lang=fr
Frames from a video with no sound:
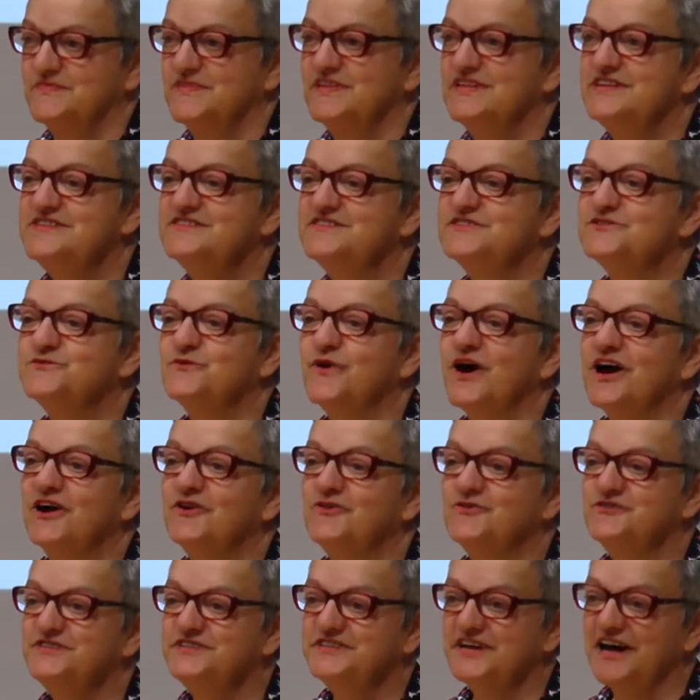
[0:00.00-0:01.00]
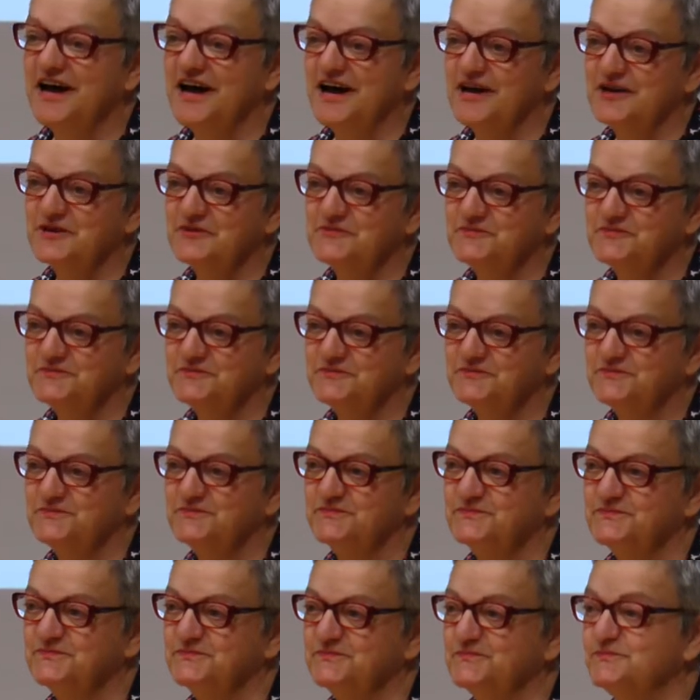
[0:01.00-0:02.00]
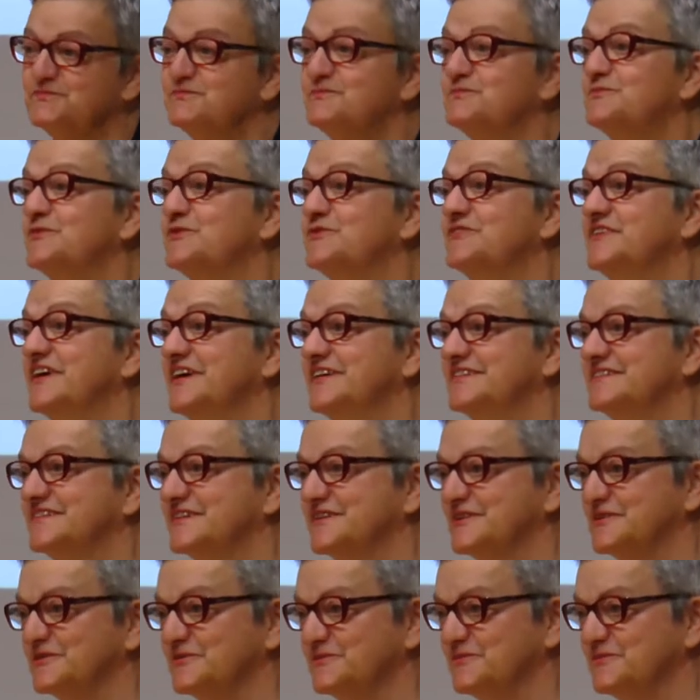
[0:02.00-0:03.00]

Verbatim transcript: L'histoire le dira, peut-être.